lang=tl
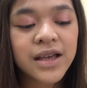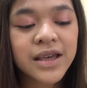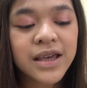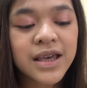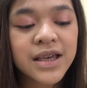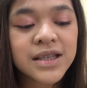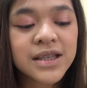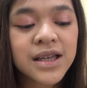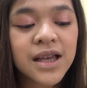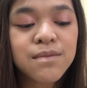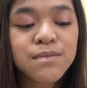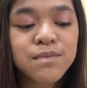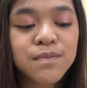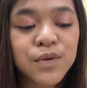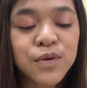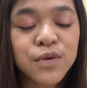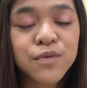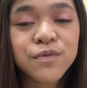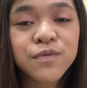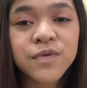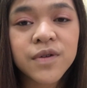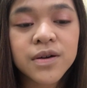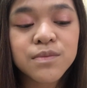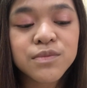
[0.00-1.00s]
Kiss and
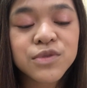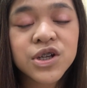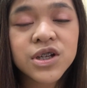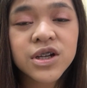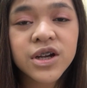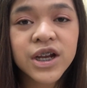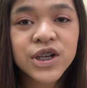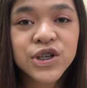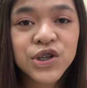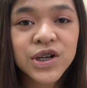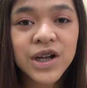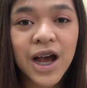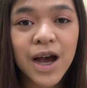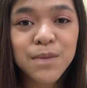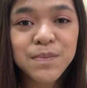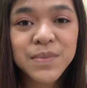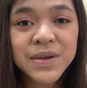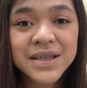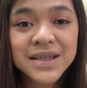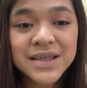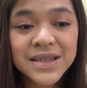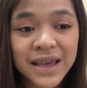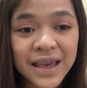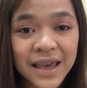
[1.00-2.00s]
Bloom from Generation
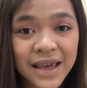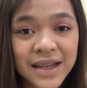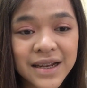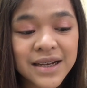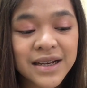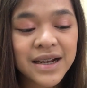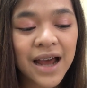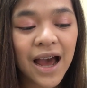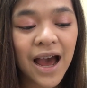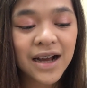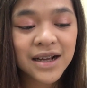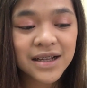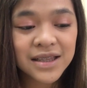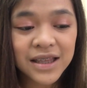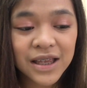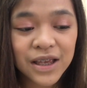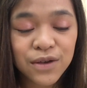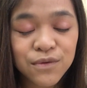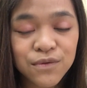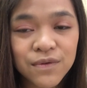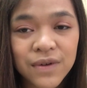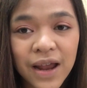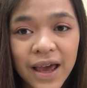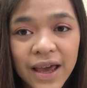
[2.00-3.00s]
Happy Skin
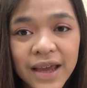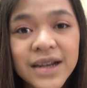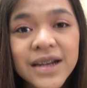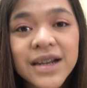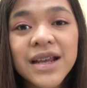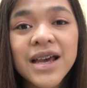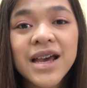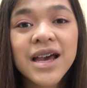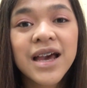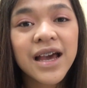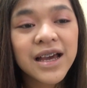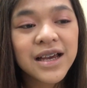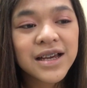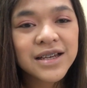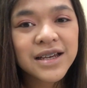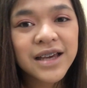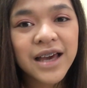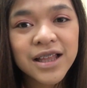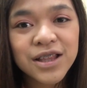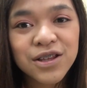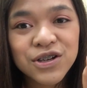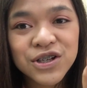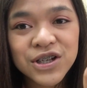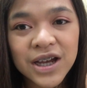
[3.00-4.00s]
Active Line.
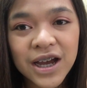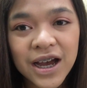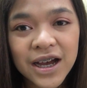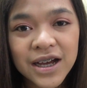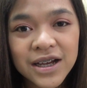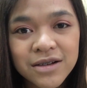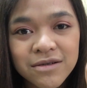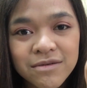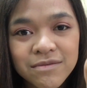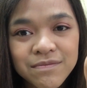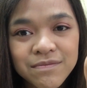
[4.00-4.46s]
Ito siya.